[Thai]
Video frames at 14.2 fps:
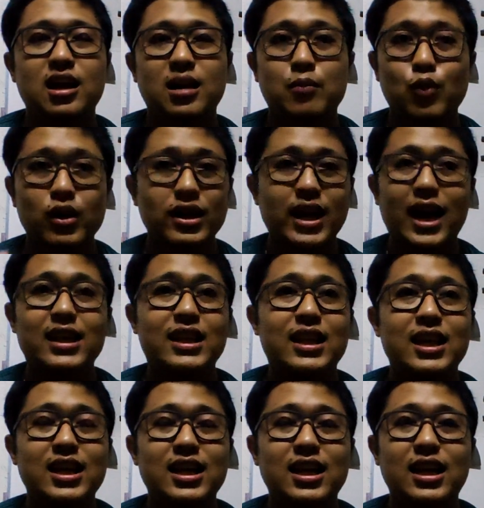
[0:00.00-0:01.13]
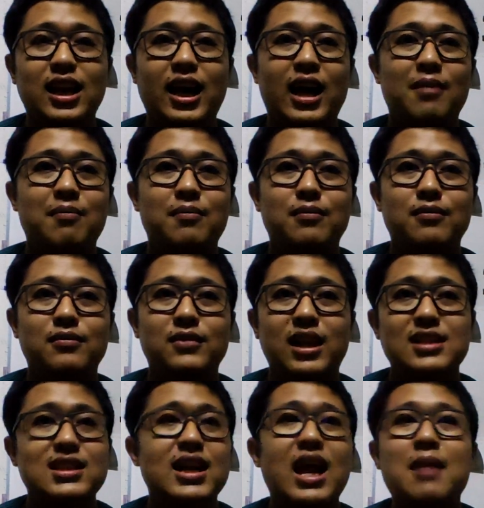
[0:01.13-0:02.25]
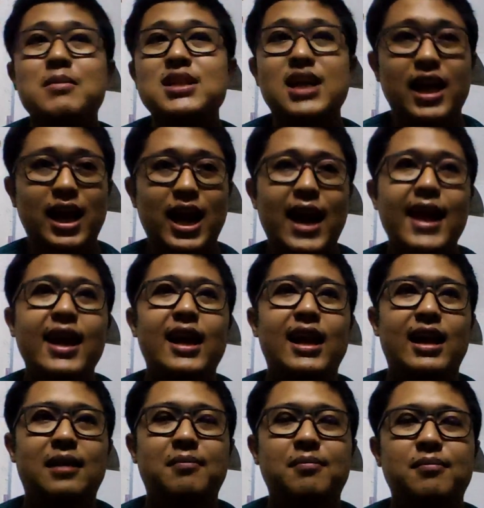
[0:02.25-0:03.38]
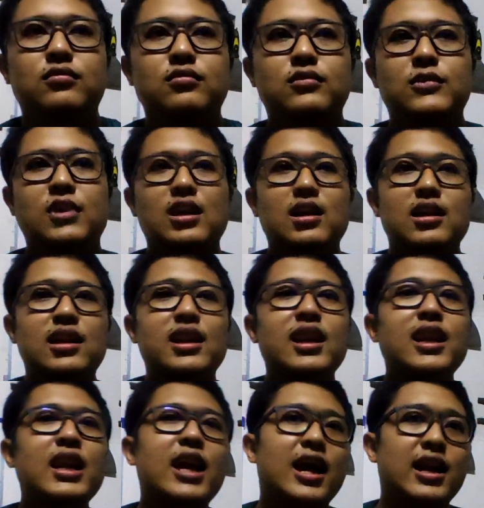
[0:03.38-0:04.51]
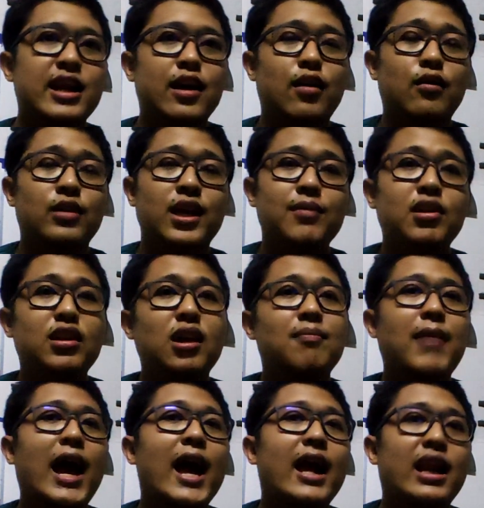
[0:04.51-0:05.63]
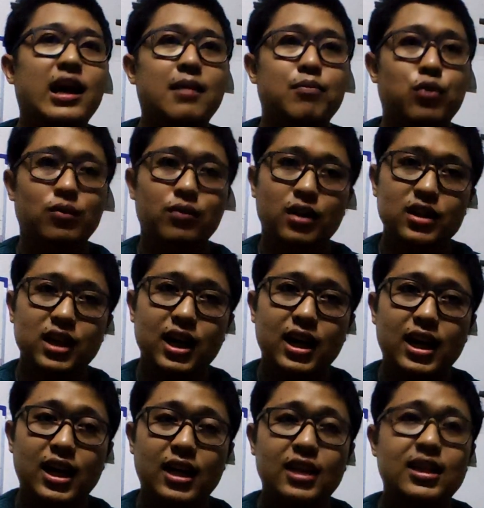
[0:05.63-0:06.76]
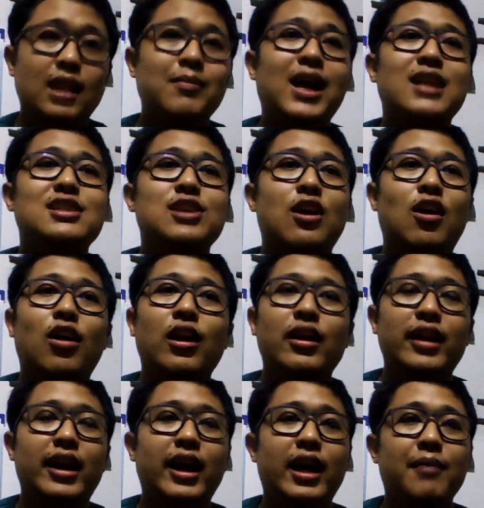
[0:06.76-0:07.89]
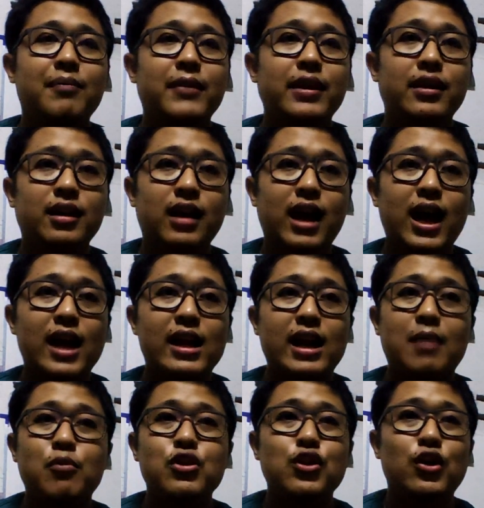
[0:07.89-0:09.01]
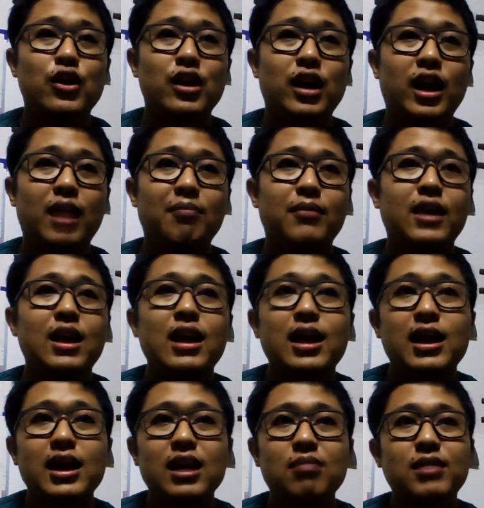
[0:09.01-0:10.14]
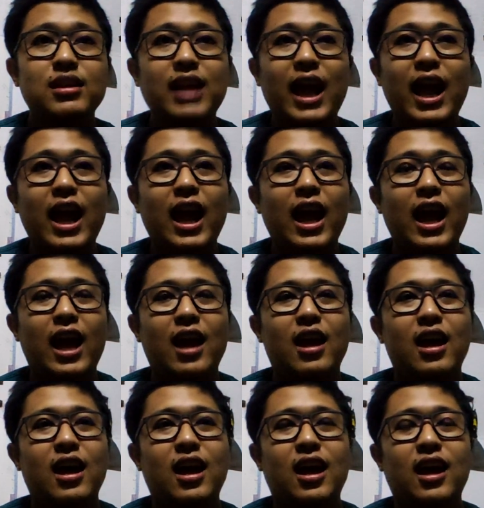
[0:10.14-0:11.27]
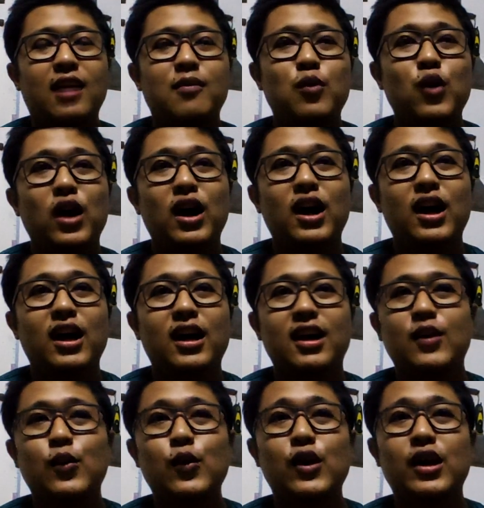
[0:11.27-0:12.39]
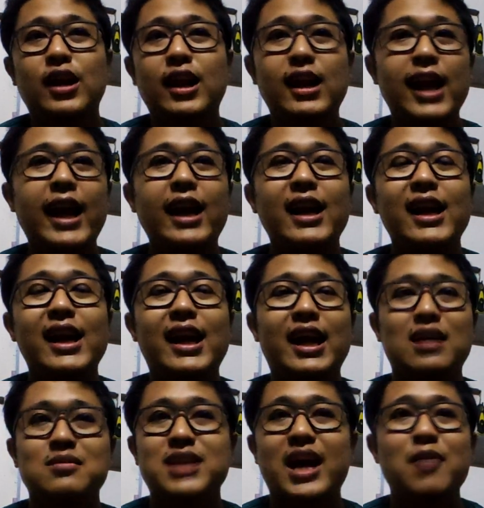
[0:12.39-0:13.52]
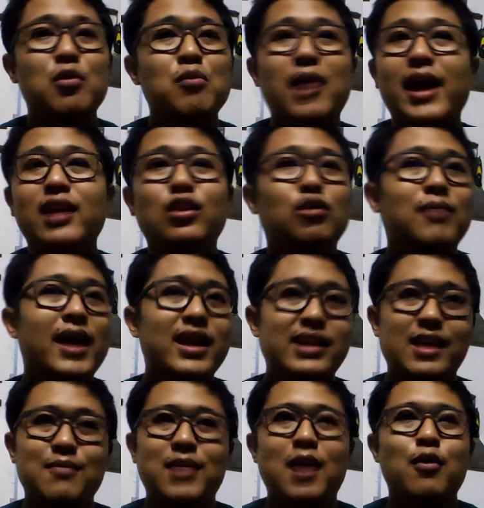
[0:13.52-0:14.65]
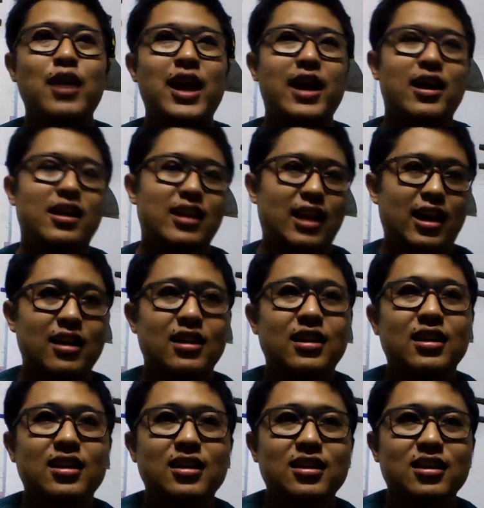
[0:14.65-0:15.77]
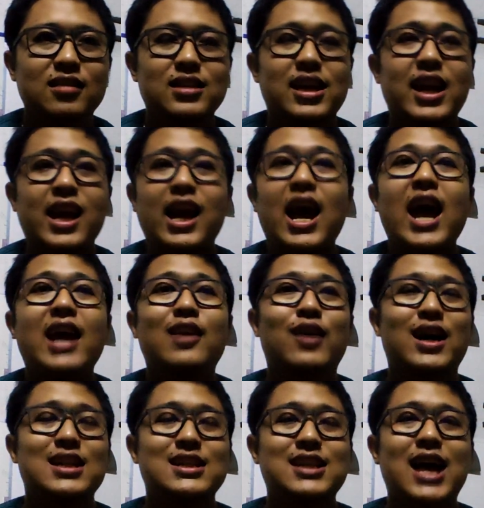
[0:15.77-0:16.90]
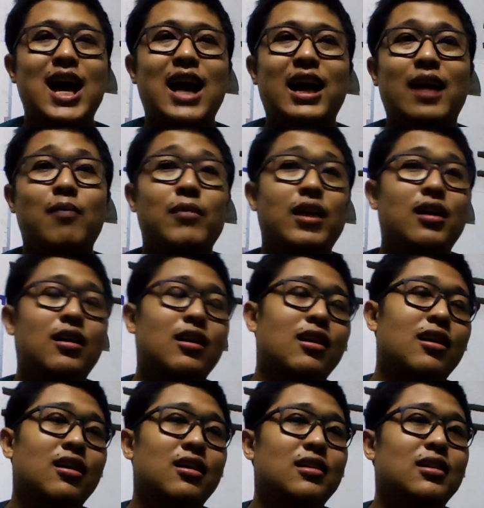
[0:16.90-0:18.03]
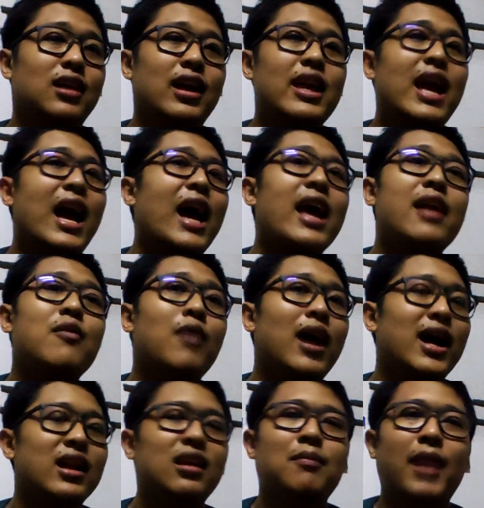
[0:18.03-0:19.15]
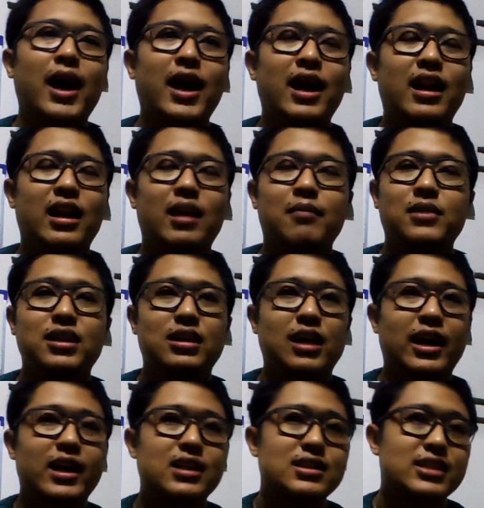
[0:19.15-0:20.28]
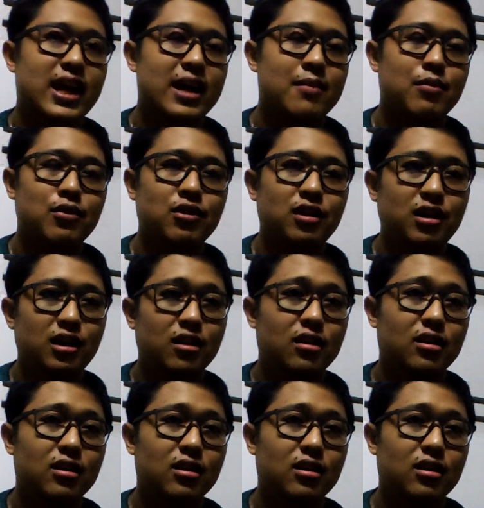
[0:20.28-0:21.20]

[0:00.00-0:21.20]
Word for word: กระบวนการคิดนะครับ ลักษณะมันจะคล้าย ๆ กันแหละครับ ทีนี้เนี่ยเดี๋ยวคลิปต่อไปนะคผมก็จะทำการสอนนะครับ การทำหุ่นยนต์นะครับ เริ่มตั้งแต่พวกหุ่นเล็กๆเลยนะครับ ใช้พวกไม้โตไม้ติมอะไรพวกเนี้ยนะจะได้ง่ายต่อการสร้างนะครับแล้วก็ขยายแอดวานซ์ขึ้นไปนะครับ ถึงขั้นใช้พวก